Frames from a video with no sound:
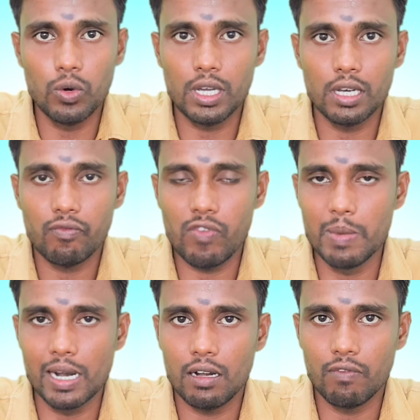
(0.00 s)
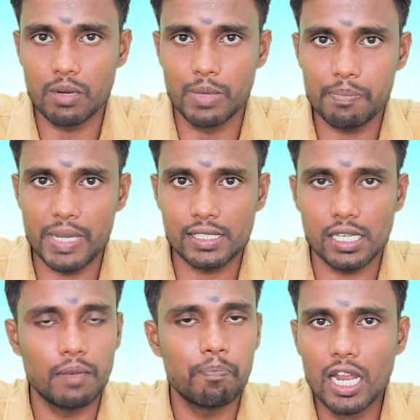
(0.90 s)
உங்க விமல் வர்மன்
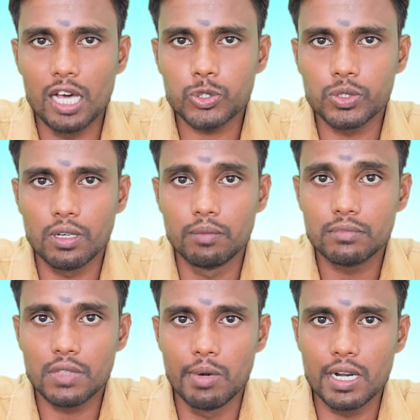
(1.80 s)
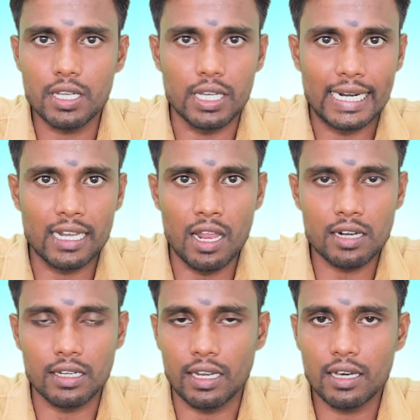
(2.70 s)
பேசுறேன் எல்லா சொந்தங்களும் எப்படி இருக்கீங்க நல்லா
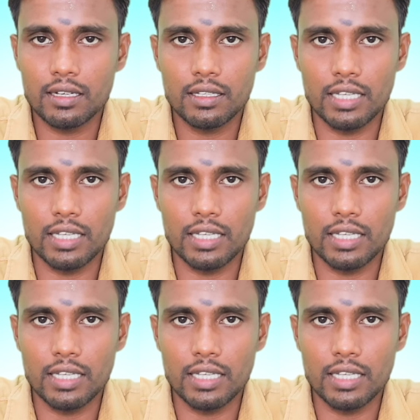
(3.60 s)
இருக்கீங்களா